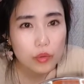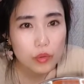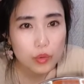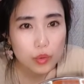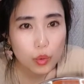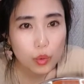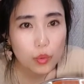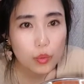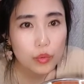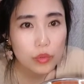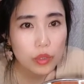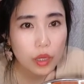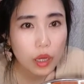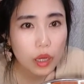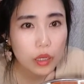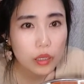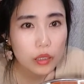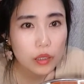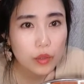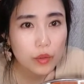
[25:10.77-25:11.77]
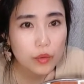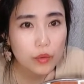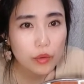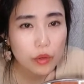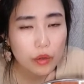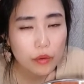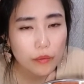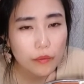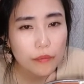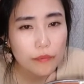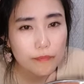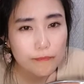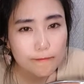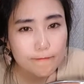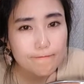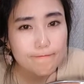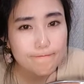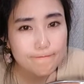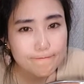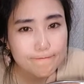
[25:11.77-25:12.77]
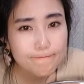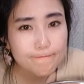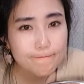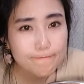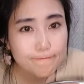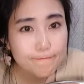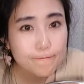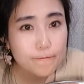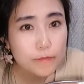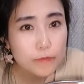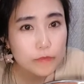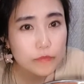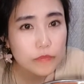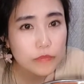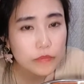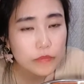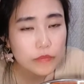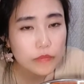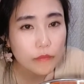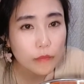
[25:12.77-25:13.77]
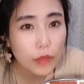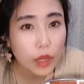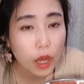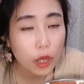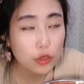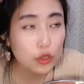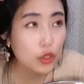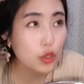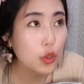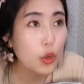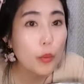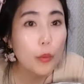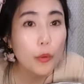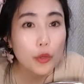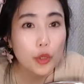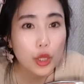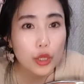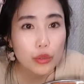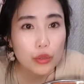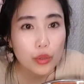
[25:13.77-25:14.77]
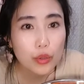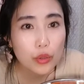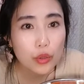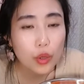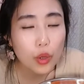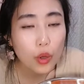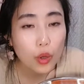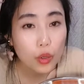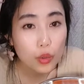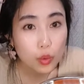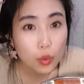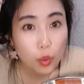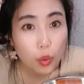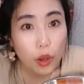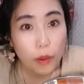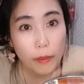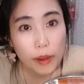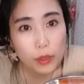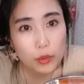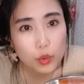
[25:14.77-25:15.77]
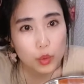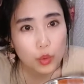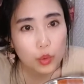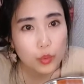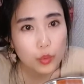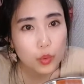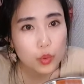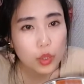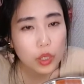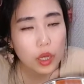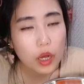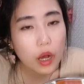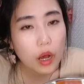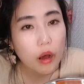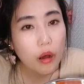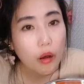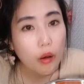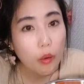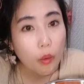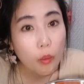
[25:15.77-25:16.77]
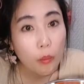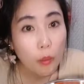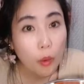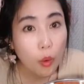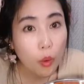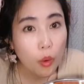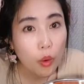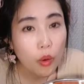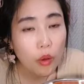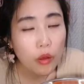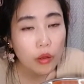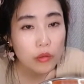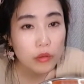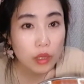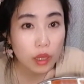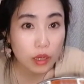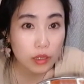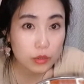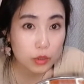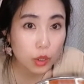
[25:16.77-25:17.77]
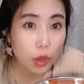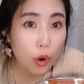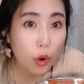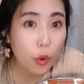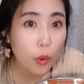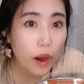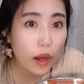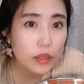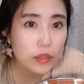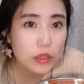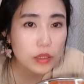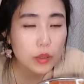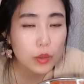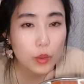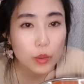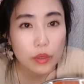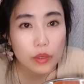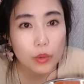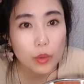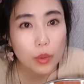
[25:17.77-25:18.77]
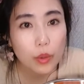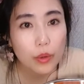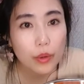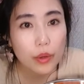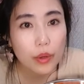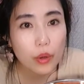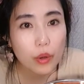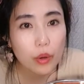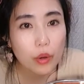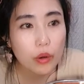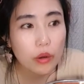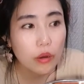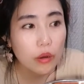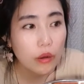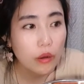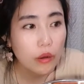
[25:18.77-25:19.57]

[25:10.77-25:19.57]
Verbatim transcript: 좋으면 다행이고요. 음. 아 근데 저번에는 녹화 방송을 보니까 어머 내가 저화질로 해놓은 거예요.